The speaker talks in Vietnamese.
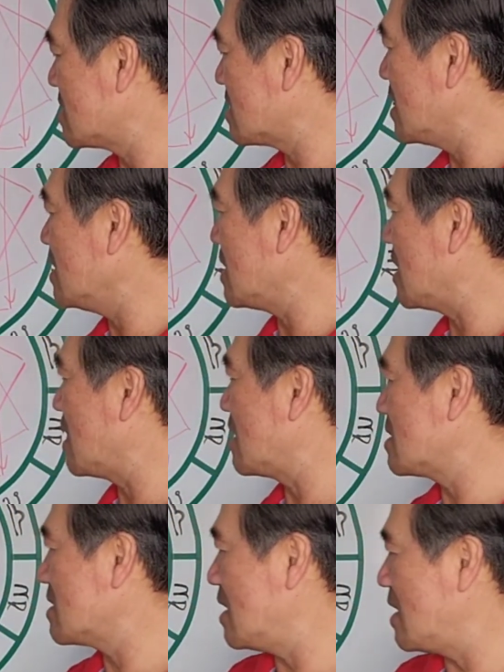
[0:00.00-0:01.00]
tới
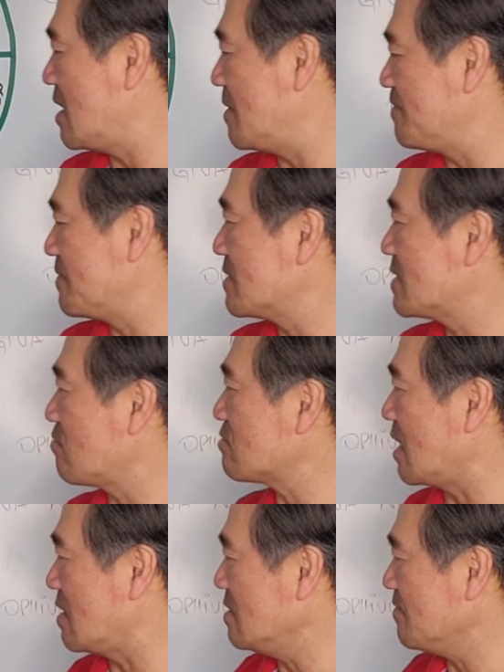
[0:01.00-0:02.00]
uh, uh, song
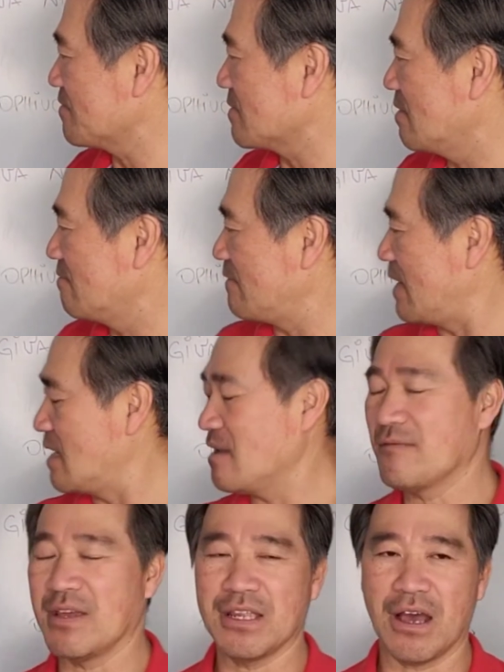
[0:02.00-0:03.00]
tử vì
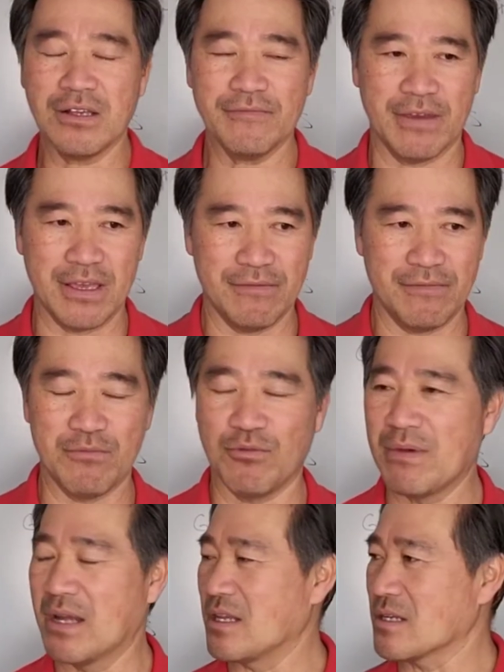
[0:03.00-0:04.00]
vì nó vì vì một
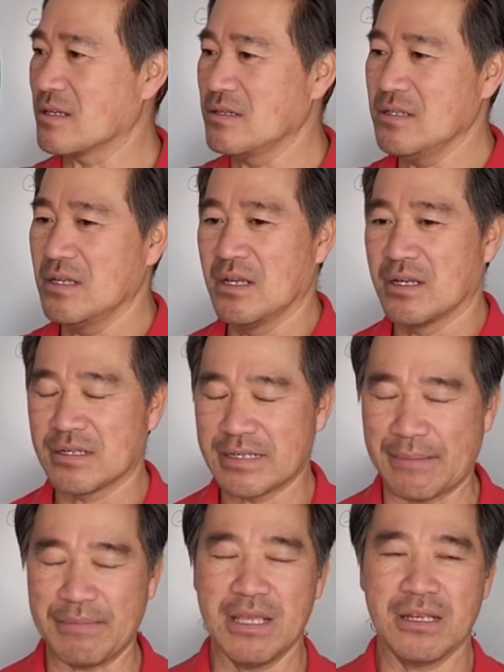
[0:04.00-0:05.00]
bên là cứ
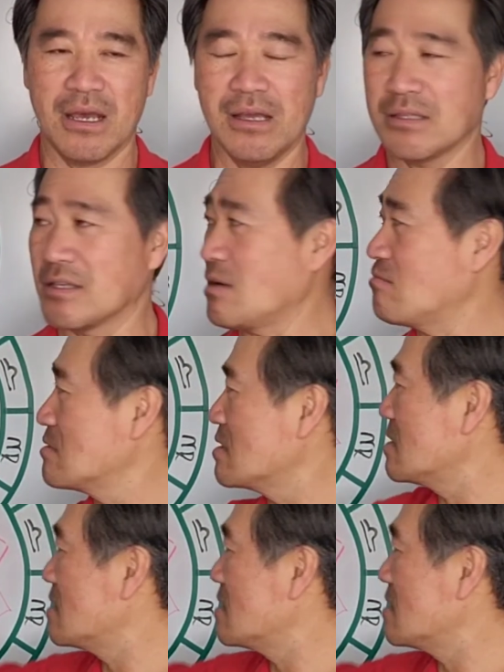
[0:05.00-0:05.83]
nằm yên nó để xong